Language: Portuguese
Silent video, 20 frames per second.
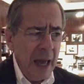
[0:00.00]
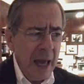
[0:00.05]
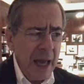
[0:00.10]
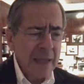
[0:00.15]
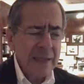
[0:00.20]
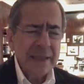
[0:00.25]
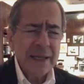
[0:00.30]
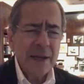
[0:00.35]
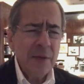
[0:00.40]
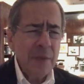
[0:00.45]

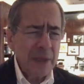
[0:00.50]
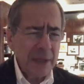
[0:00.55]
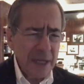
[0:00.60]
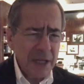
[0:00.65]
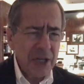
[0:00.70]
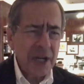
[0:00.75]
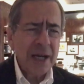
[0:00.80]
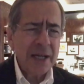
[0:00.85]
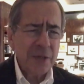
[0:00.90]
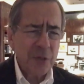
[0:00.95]
Essa é uma
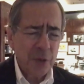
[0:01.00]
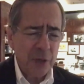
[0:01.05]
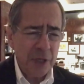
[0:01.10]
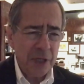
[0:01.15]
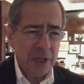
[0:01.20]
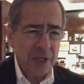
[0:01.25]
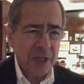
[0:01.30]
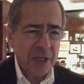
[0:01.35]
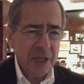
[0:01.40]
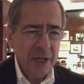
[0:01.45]
das
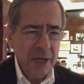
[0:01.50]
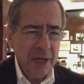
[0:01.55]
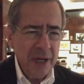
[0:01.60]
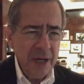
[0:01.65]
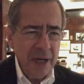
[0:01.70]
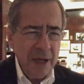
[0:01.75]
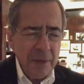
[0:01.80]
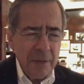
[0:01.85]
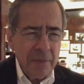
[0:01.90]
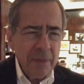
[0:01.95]
razões.
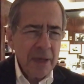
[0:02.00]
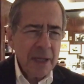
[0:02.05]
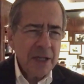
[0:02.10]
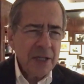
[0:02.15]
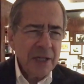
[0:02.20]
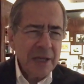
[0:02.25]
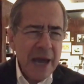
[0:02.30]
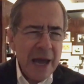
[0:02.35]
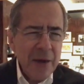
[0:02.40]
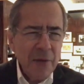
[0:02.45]

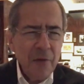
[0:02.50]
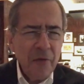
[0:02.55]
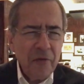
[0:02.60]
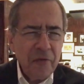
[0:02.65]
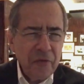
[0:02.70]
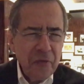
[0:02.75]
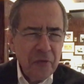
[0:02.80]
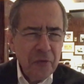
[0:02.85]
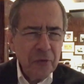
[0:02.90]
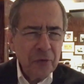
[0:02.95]
Mas lá no
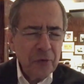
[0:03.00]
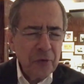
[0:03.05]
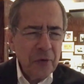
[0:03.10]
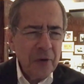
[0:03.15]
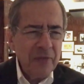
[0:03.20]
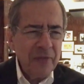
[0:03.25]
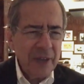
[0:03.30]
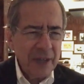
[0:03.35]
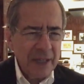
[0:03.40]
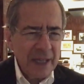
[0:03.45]
fundo,
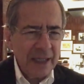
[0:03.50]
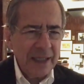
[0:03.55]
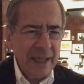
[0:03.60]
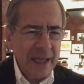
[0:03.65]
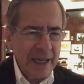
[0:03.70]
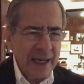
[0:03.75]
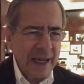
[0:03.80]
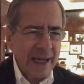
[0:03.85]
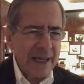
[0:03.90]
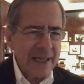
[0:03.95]
a
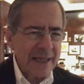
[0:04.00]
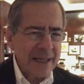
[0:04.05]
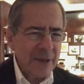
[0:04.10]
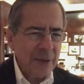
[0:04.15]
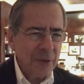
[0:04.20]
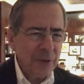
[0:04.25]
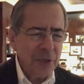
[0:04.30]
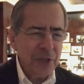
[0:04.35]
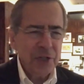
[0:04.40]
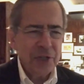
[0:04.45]
verdadeira
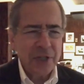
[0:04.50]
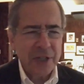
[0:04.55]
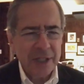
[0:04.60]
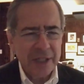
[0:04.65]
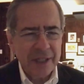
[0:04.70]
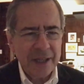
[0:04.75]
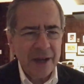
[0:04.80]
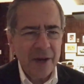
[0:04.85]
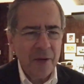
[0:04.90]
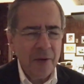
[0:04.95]
razão do
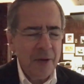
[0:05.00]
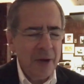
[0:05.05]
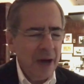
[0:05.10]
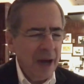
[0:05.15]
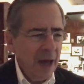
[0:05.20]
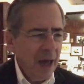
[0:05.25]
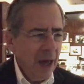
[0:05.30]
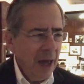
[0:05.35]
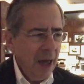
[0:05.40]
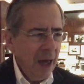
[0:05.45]
distritão
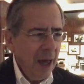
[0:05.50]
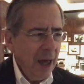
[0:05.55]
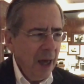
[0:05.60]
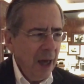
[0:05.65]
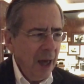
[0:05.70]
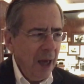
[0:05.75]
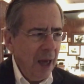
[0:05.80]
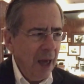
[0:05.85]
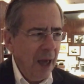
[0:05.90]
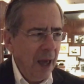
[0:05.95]

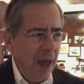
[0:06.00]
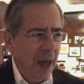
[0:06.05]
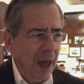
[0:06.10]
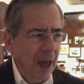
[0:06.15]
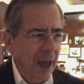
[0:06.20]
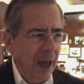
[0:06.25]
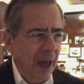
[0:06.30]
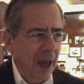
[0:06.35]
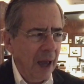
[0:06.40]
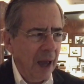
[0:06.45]

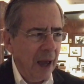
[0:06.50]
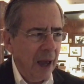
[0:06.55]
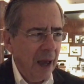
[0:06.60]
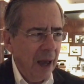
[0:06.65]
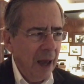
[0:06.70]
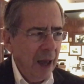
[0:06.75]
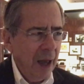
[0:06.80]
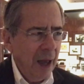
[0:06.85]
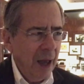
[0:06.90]
é